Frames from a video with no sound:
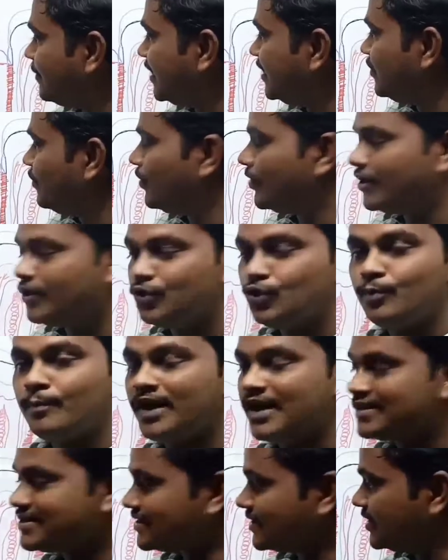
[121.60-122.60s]
by the
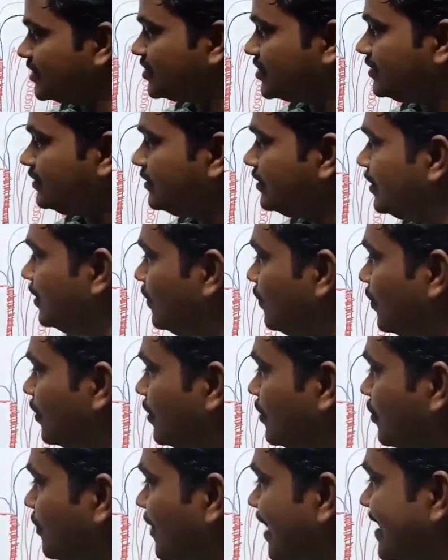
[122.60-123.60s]
odontoblast region.
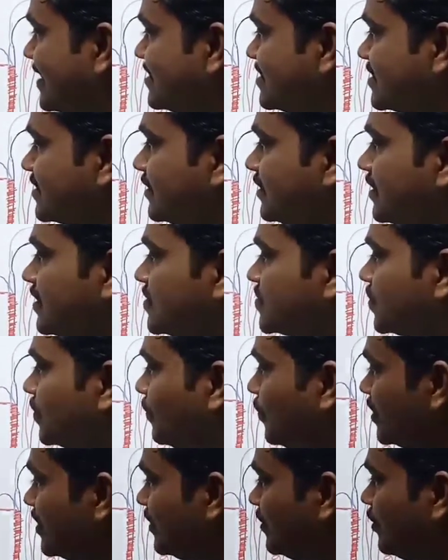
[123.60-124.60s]
Odontoblasts. So
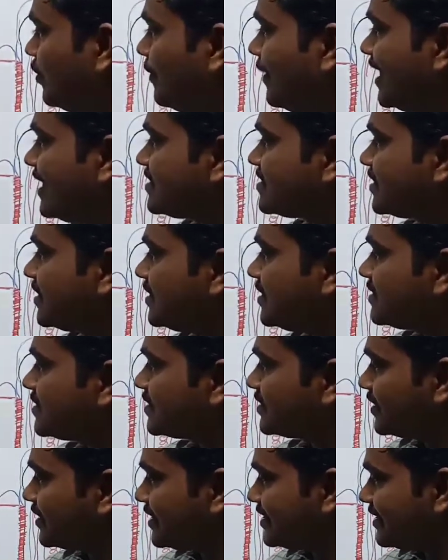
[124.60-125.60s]
odontoblasts
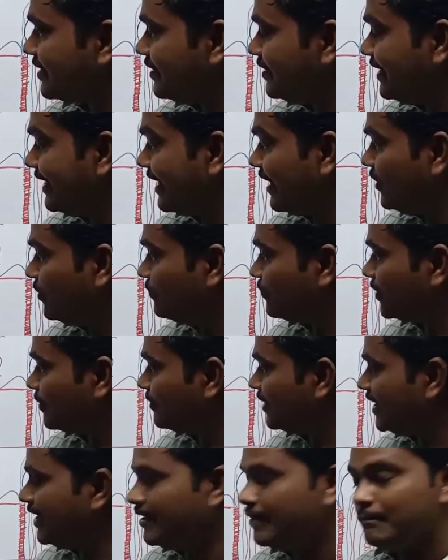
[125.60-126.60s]
are derived from
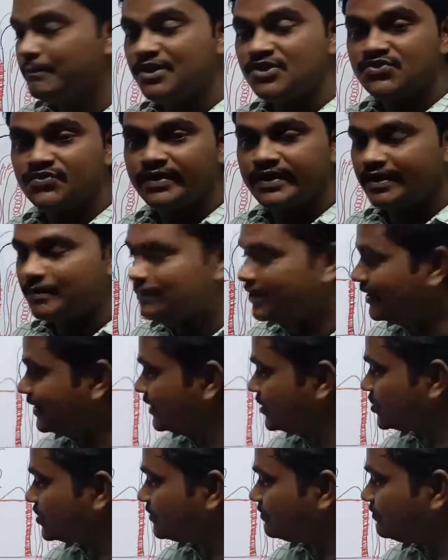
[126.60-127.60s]
the mesodermal
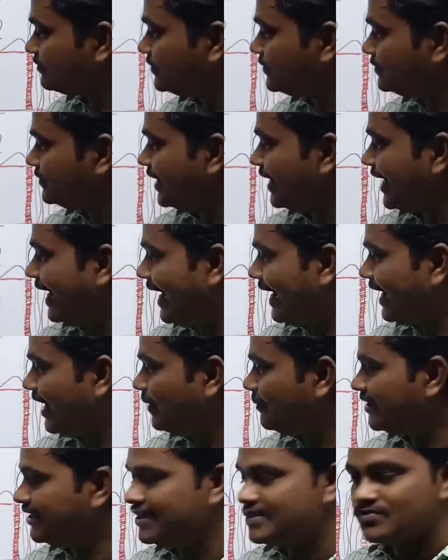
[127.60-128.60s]
region. Then
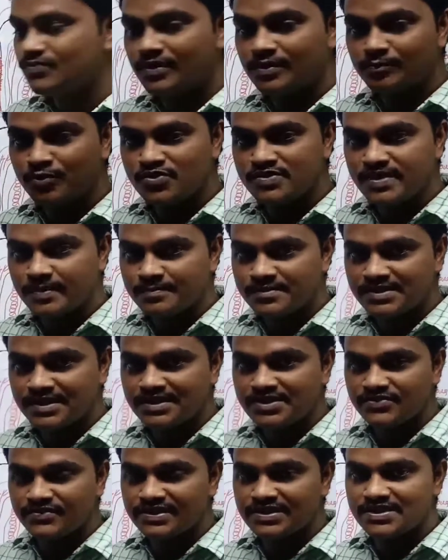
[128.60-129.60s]
enamel is one more
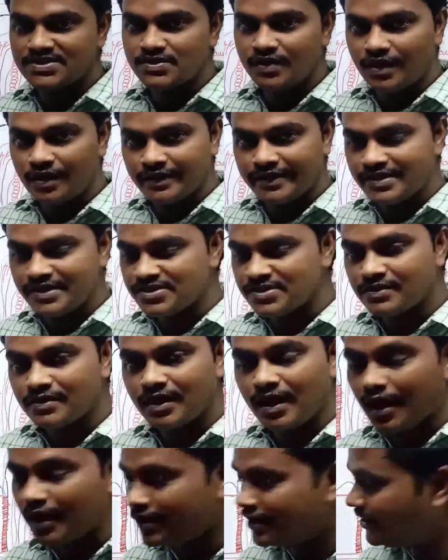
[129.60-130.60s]
substance which is hardest
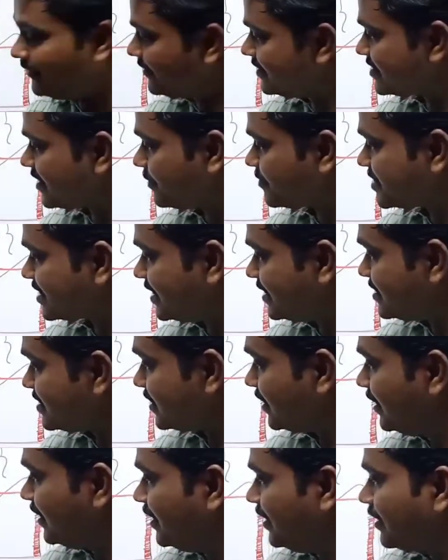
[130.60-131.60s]
non-living substance.
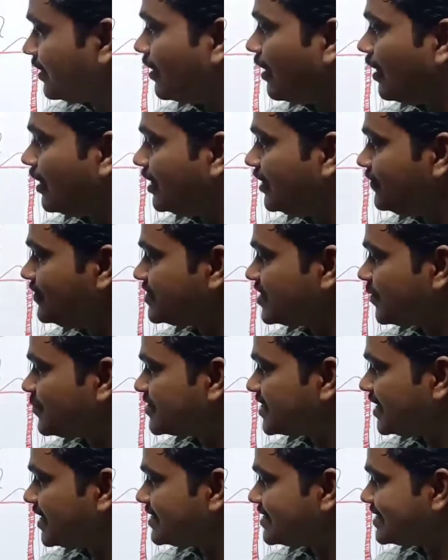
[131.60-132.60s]
Non-living
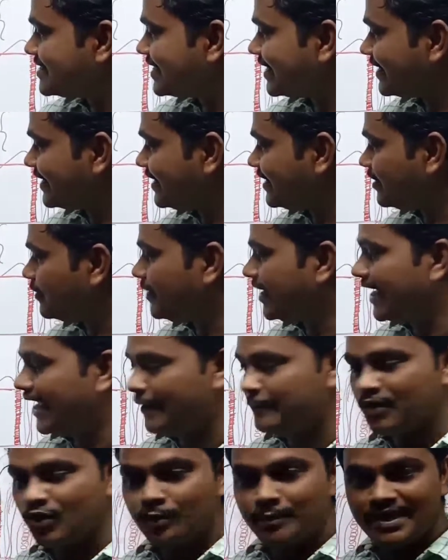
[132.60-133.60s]
substance is secreted by
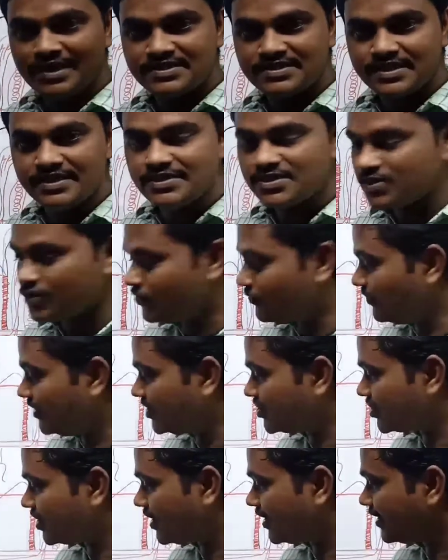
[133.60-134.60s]
amoeblast cells
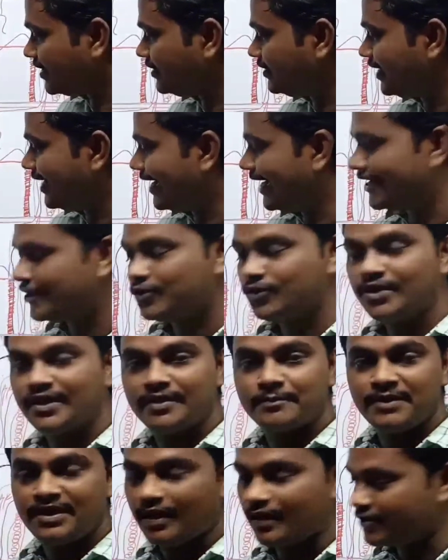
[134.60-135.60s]
which are in
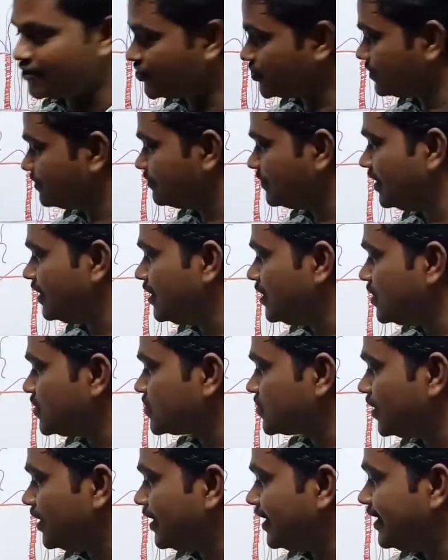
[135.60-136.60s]
ectodermal origin.
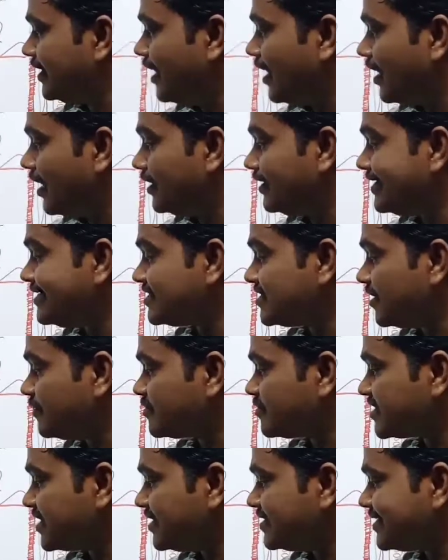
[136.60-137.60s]
So hardest
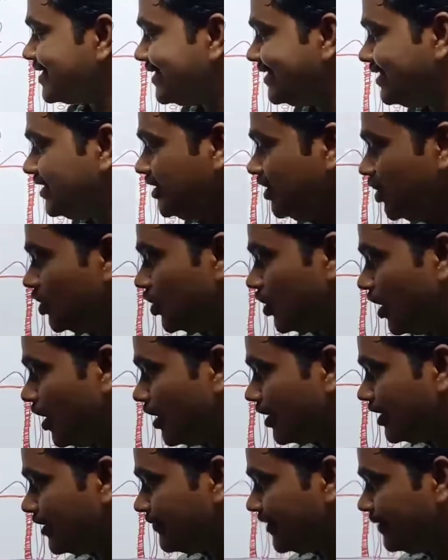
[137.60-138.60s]
substance under
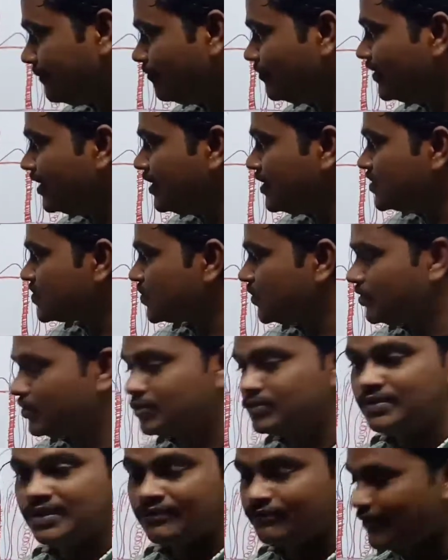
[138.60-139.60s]
non-living. So
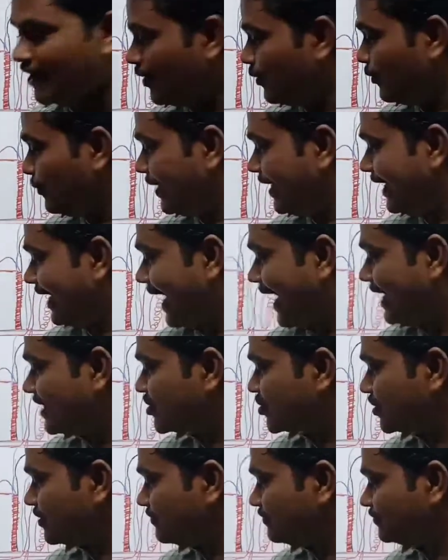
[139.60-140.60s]
tooth are formed by
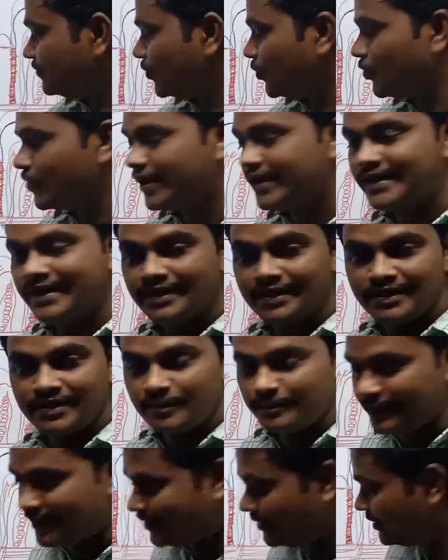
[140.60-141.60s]
calcium, fluoride and other
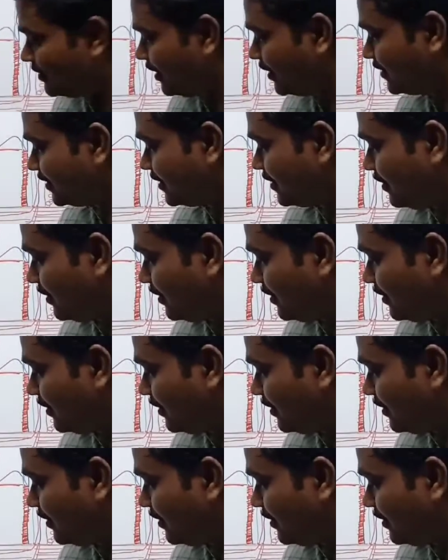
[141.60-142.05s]
mineral, other